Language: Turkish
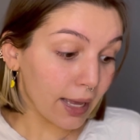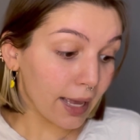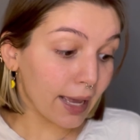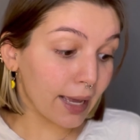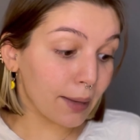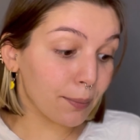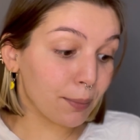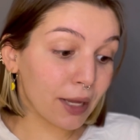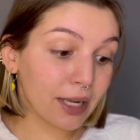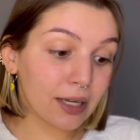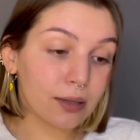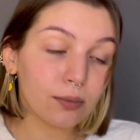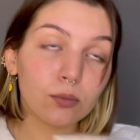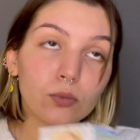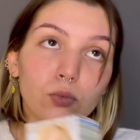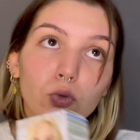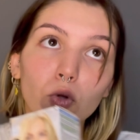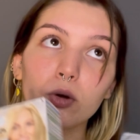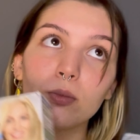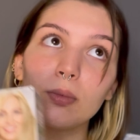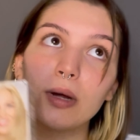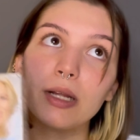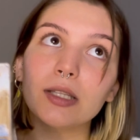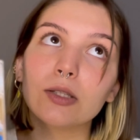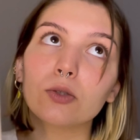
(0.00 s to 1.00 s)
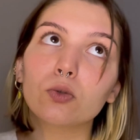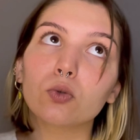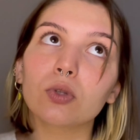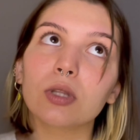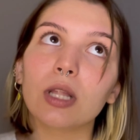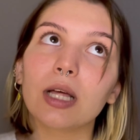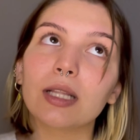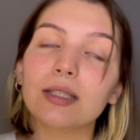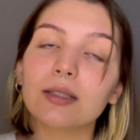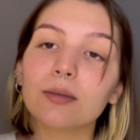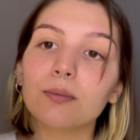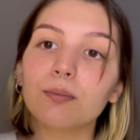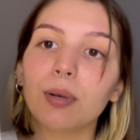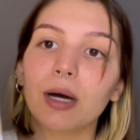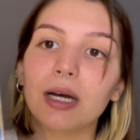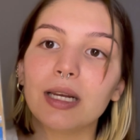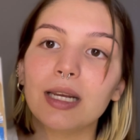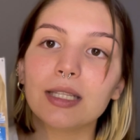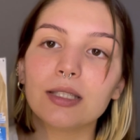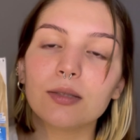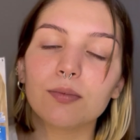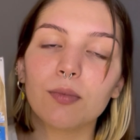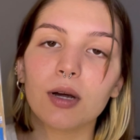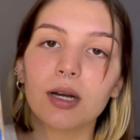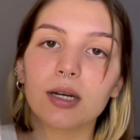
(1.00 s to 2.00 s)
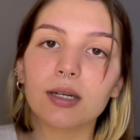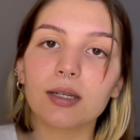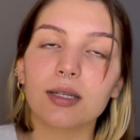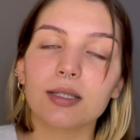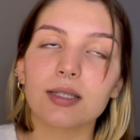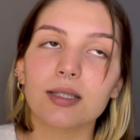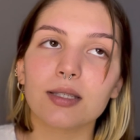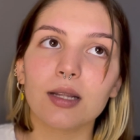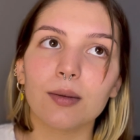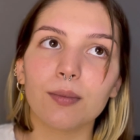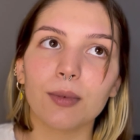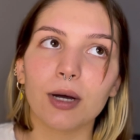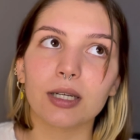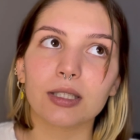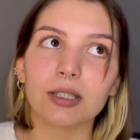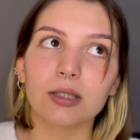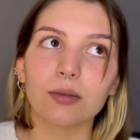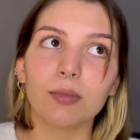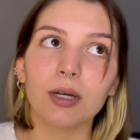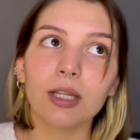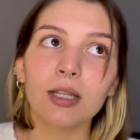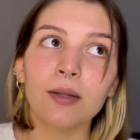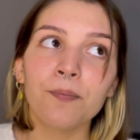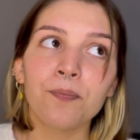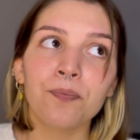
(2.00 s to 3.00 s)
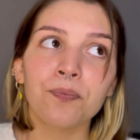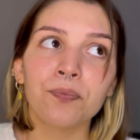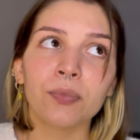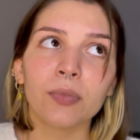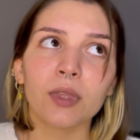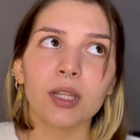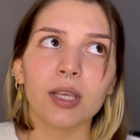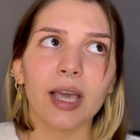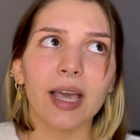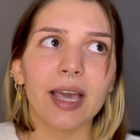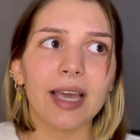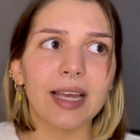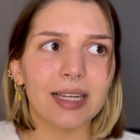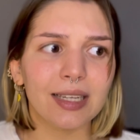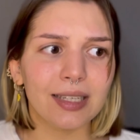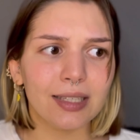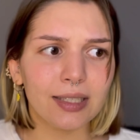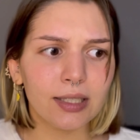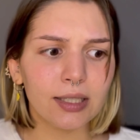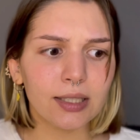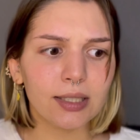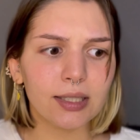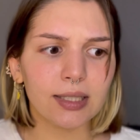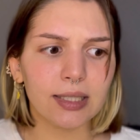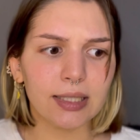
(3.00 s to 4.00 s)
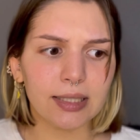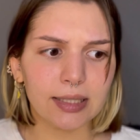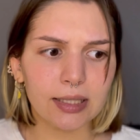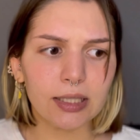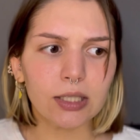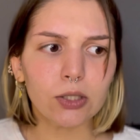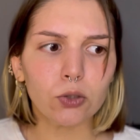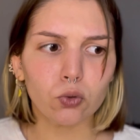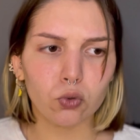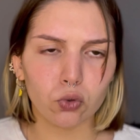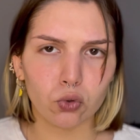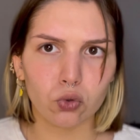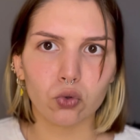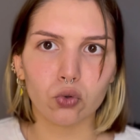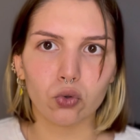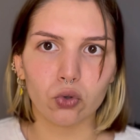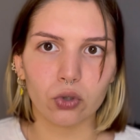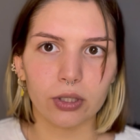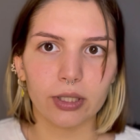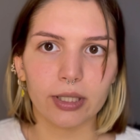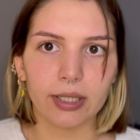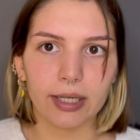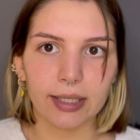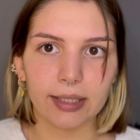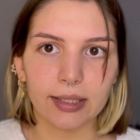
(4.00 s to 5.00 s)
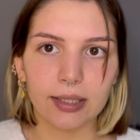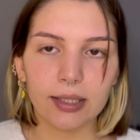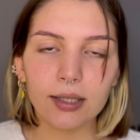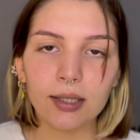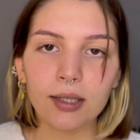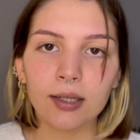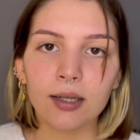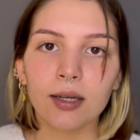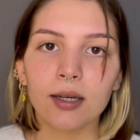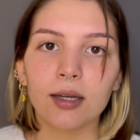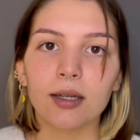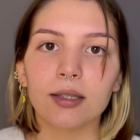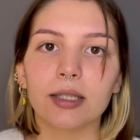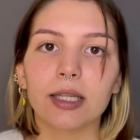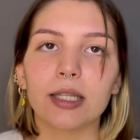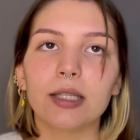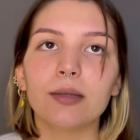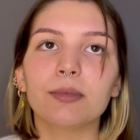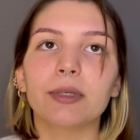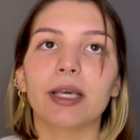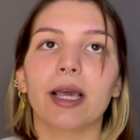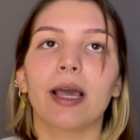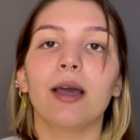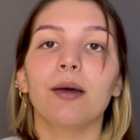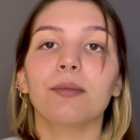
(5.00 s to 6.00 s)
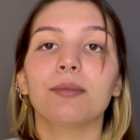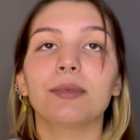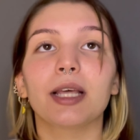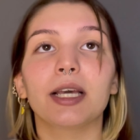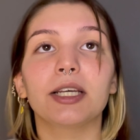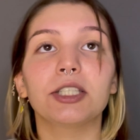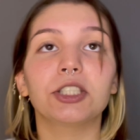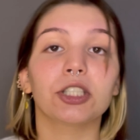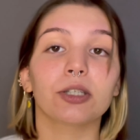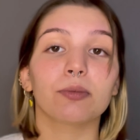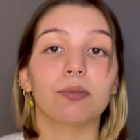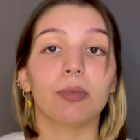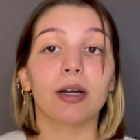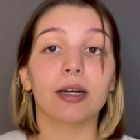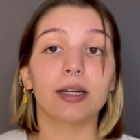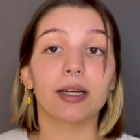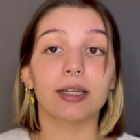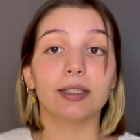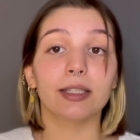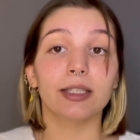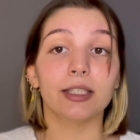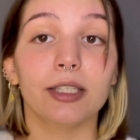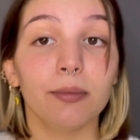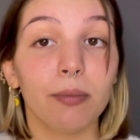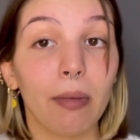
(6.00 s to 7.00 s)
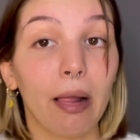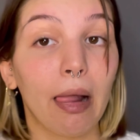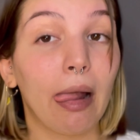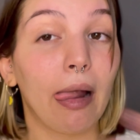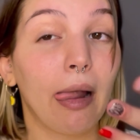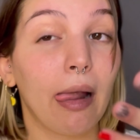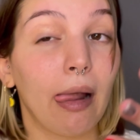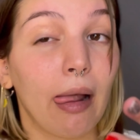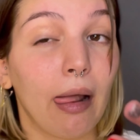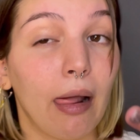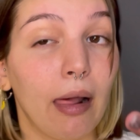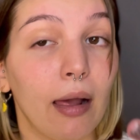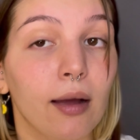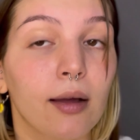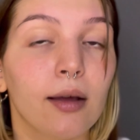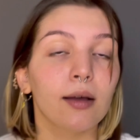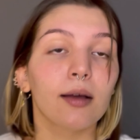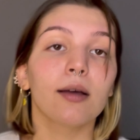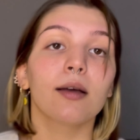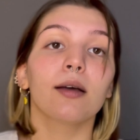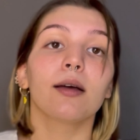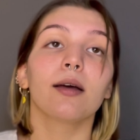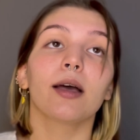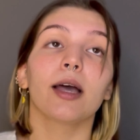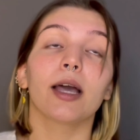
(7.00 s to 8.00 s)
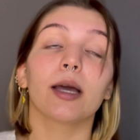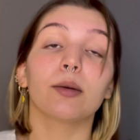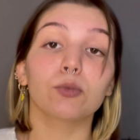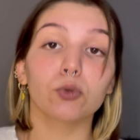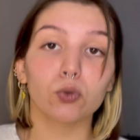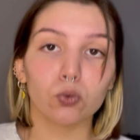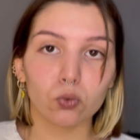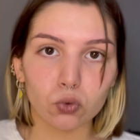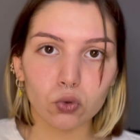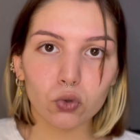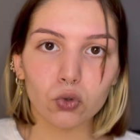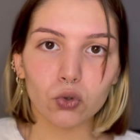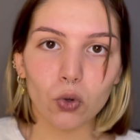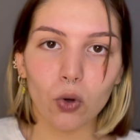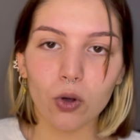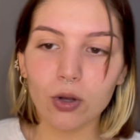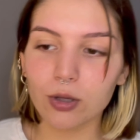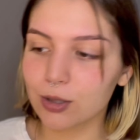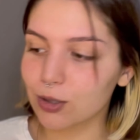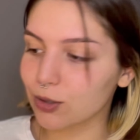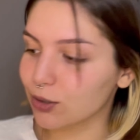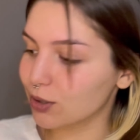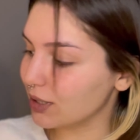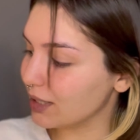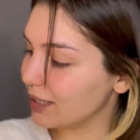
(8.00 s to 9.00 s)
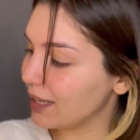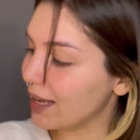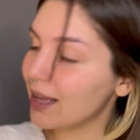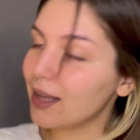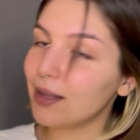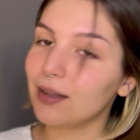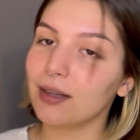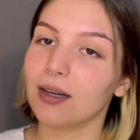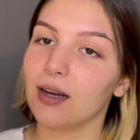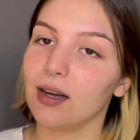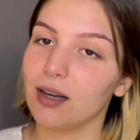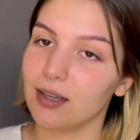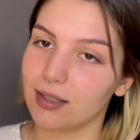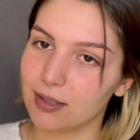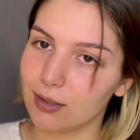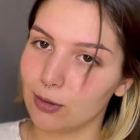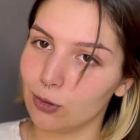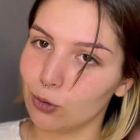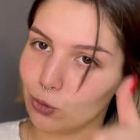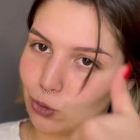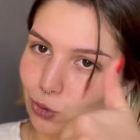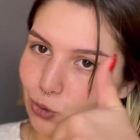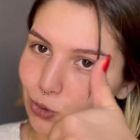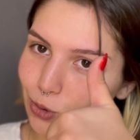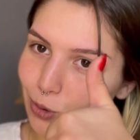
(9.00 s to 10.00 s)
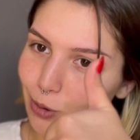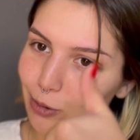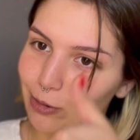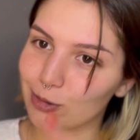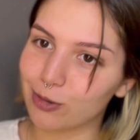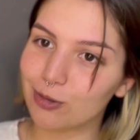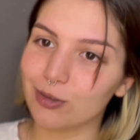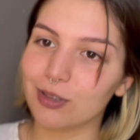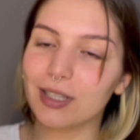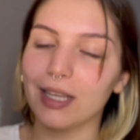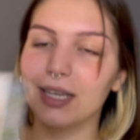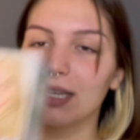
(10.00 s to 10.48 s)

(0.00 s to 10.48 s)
E, benim normalde kullandığım palet markasına baktım ben. 52 küsür liraydı. Dedim ki hem değişik marka deneyim hem de ucuz olsun diye asıl ucuz olsun diye